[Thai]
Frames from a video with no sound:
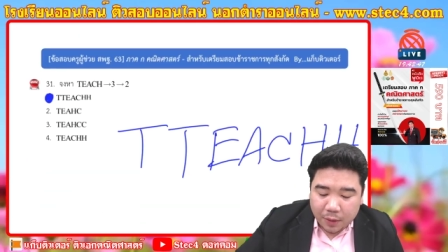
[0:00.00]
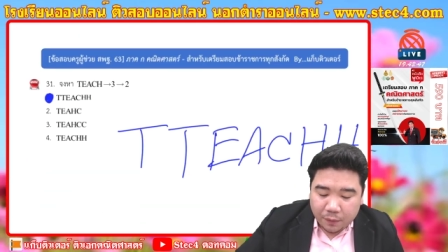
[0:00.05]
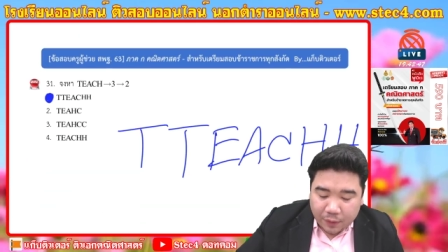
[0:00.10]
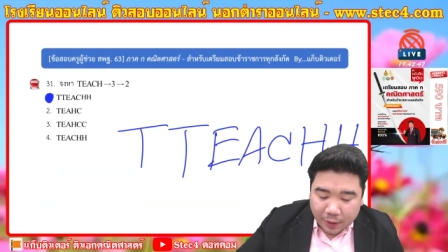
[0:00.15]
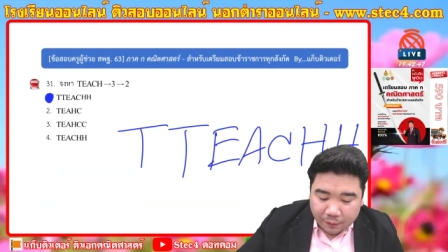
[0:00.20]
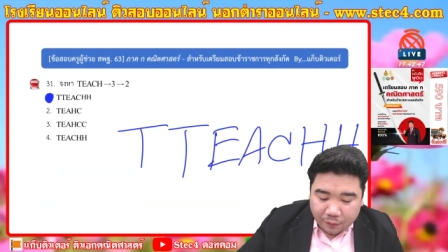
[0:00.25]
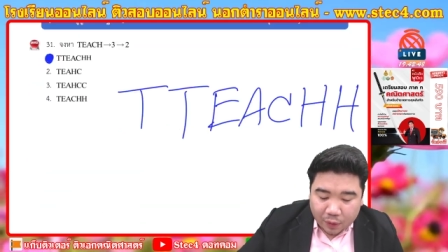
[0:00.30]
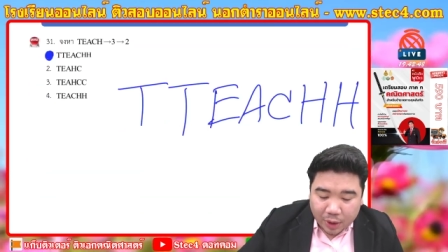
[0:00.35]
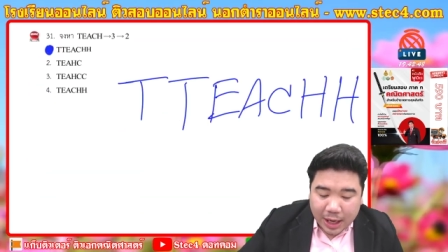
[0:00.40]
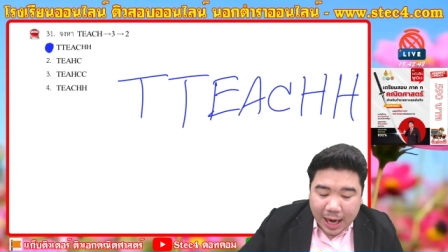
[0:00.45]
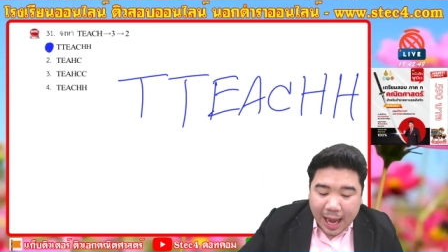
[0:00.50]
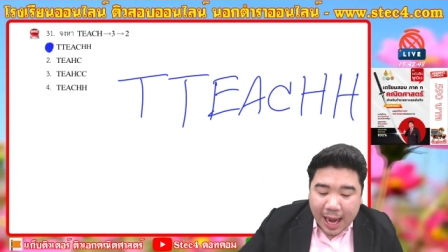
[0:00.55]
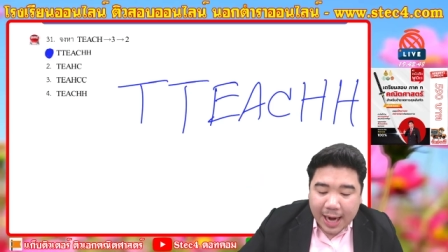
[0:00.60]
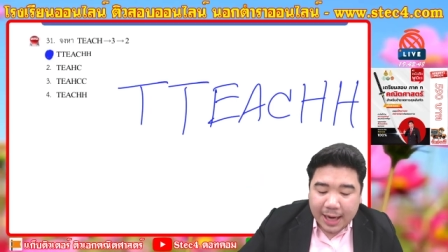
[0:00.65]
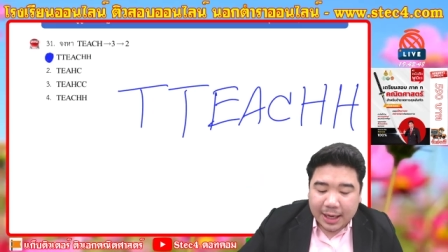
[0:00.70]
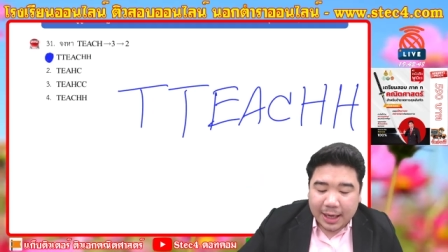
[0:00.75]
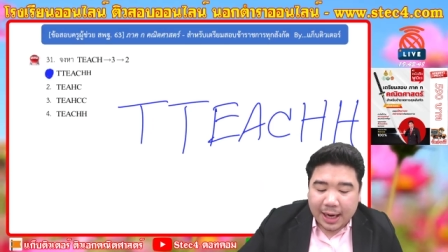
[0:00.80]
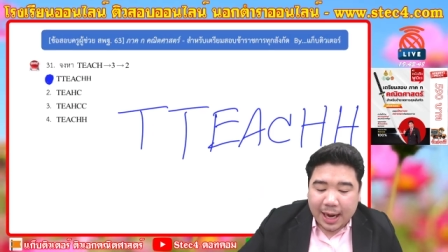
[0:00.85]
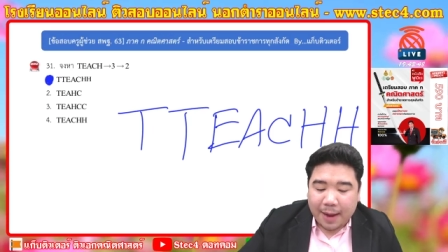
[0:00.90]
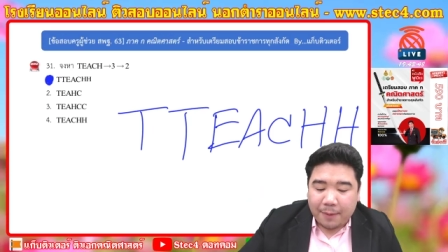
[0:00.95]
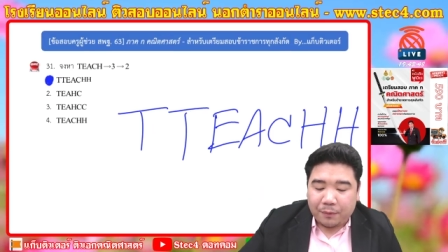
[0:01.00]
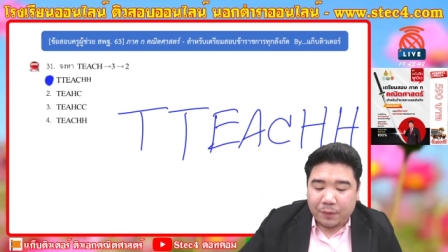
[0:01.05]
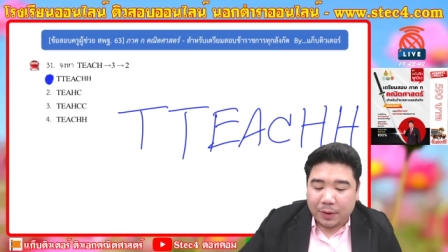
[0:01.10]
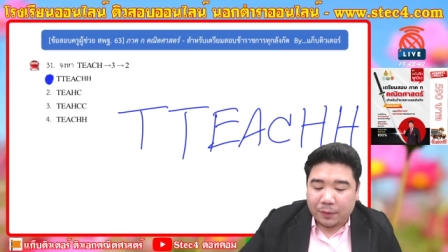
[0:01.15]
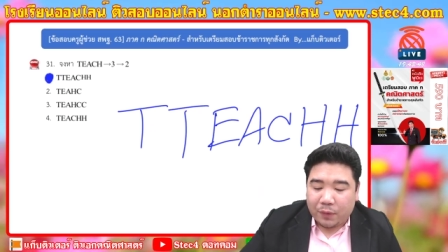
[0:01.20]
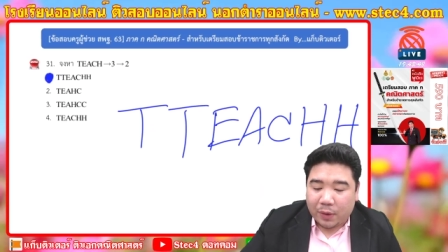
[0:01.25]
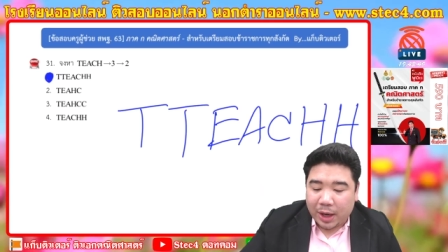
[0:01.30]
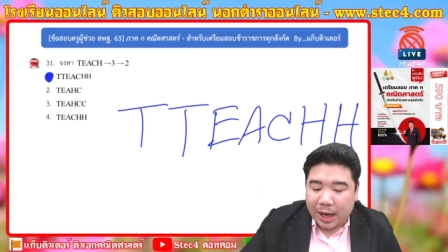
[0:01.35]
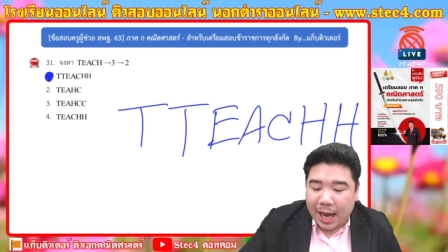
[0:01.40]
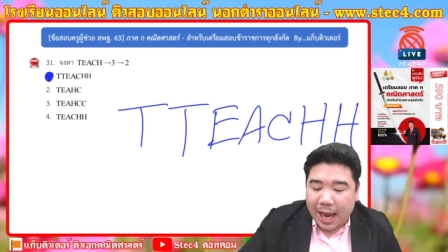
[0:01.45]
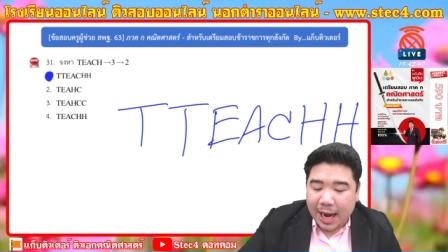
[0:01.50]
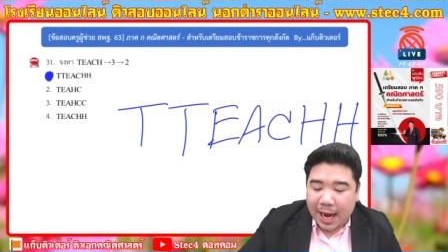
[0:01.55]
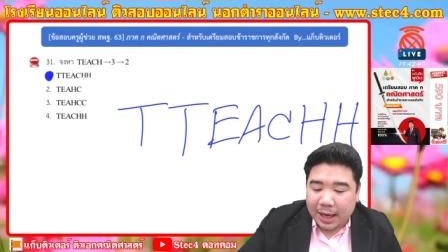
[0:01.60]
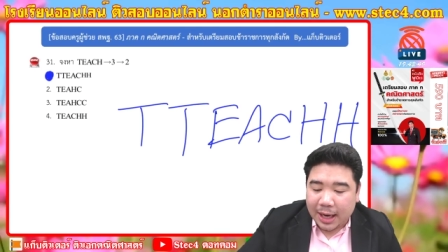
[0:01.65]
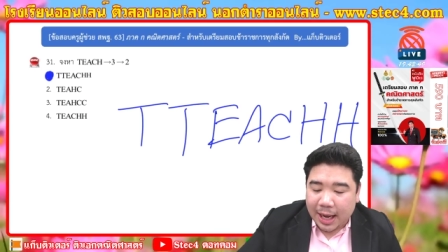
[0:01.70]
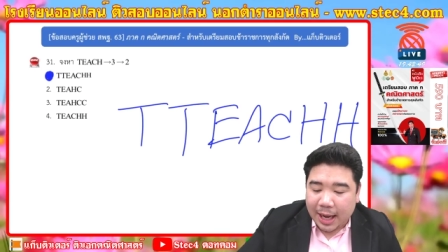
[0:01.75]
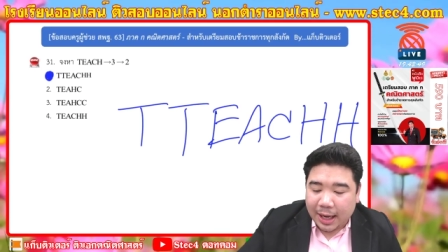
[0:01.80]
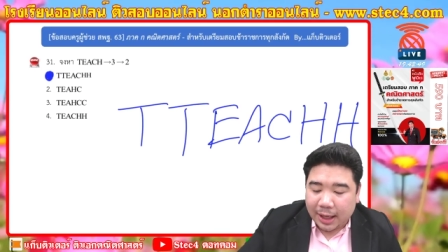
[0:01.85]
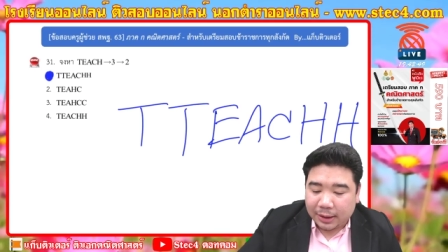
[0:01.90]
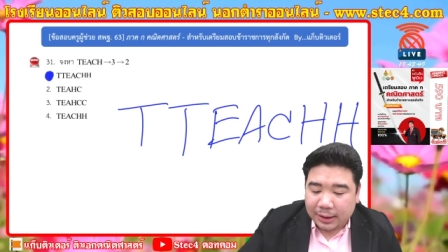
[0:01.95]
ฝึกฝนได้นะครับ ฝึกฝนได้
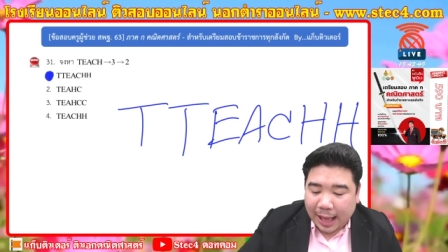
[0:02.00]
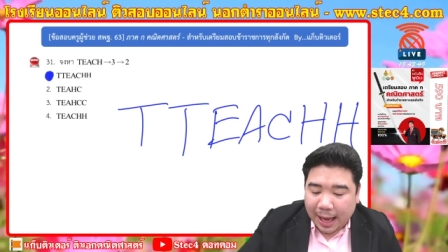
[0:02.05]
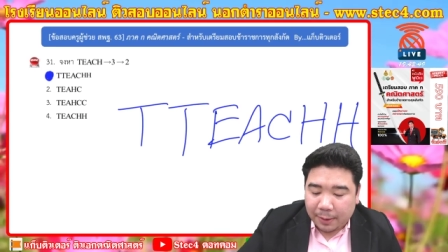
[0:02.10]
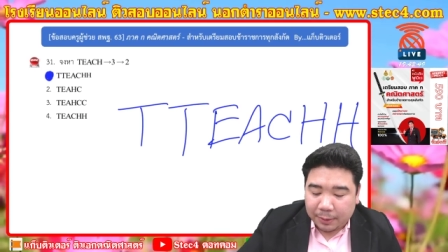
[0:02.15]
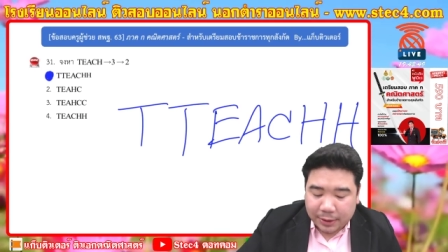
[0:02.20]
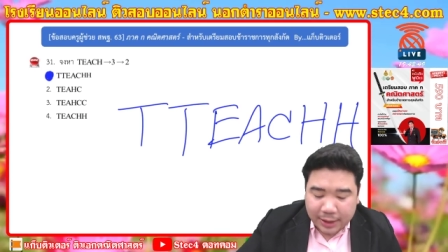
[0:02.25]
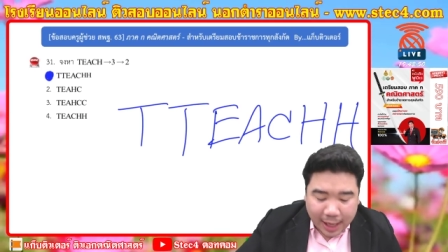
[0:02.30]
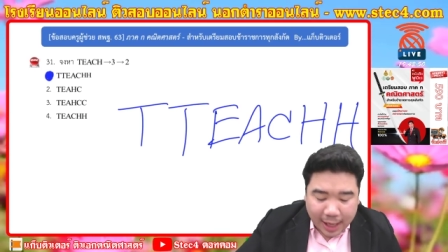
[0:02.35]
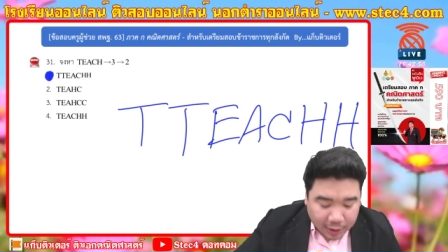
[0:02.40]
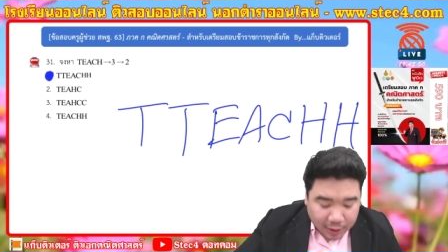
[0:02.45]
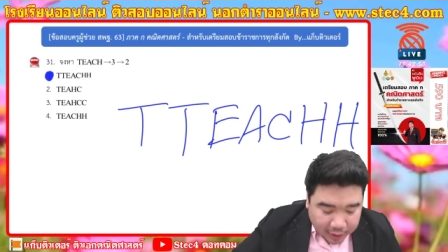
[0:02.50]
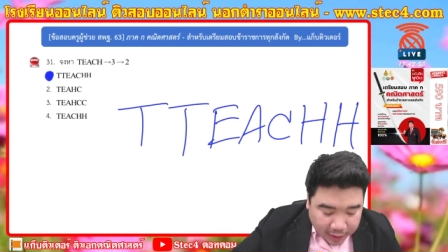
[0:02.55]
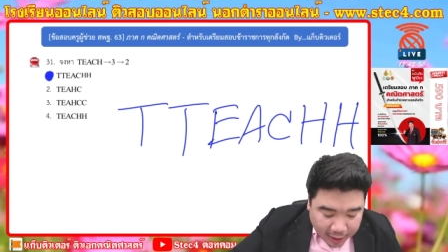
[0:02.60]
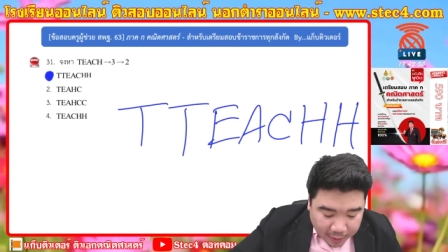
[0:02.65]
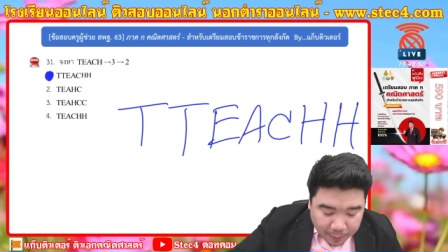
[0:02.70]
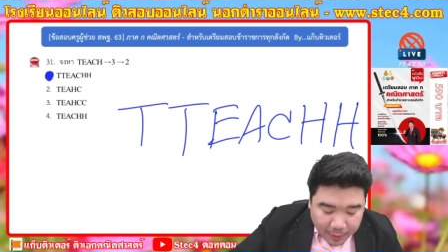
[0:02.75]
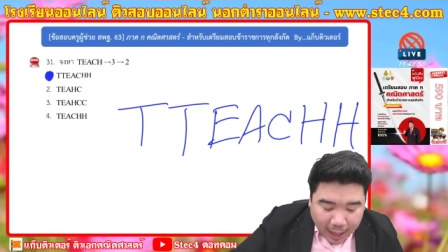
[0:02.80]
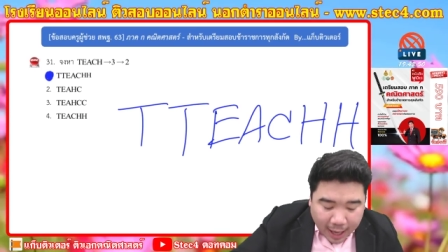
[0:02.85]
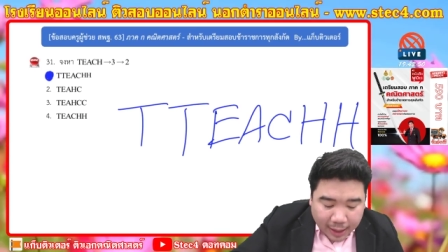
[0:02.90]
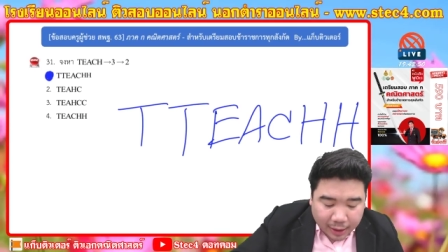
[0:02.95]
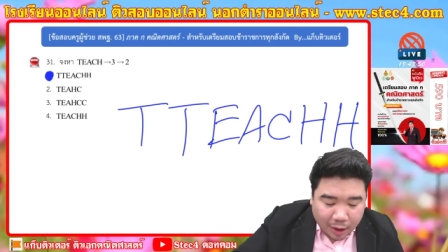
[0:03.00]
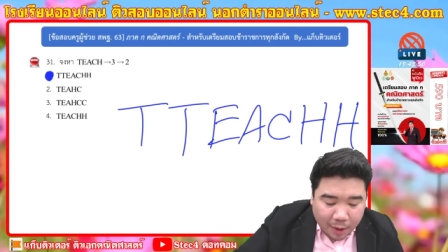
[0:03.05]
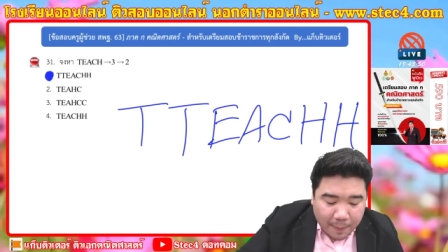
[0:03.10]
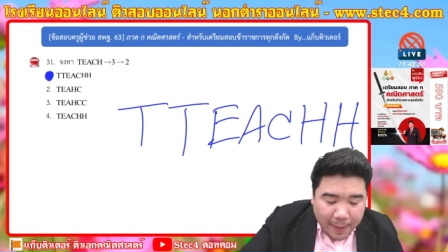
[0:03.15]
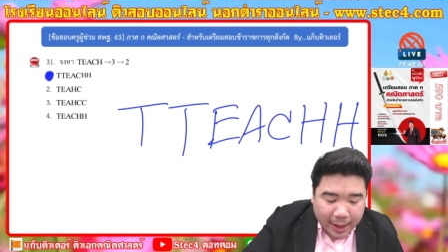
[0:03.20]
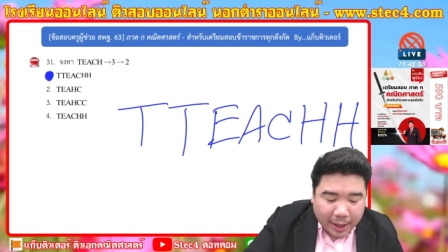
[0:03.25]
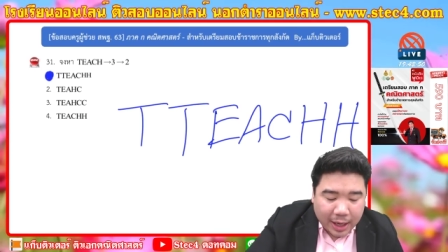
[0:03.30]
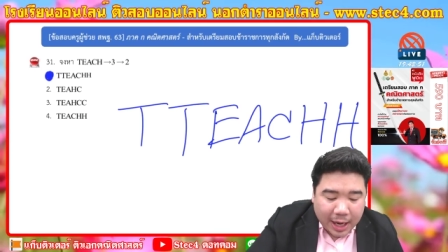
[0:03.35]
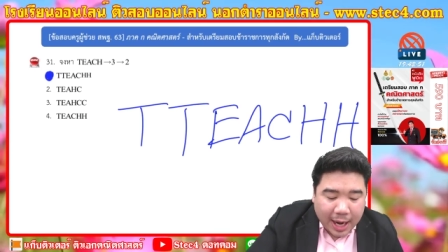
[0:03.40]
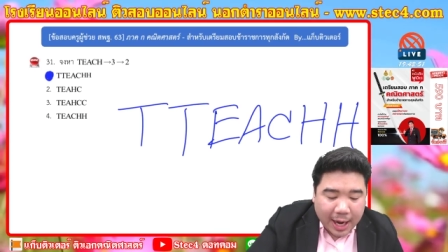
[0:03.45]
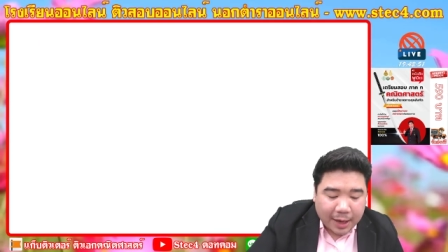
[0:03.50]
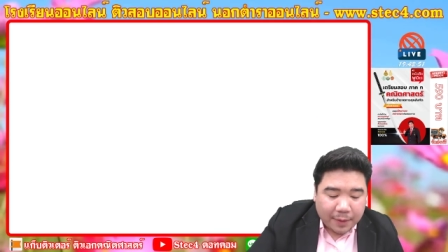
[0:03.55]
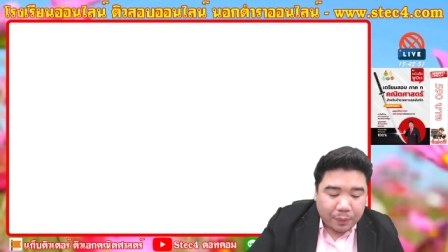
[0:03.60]
นะทักแชททีมงานเข้าไปก็ได้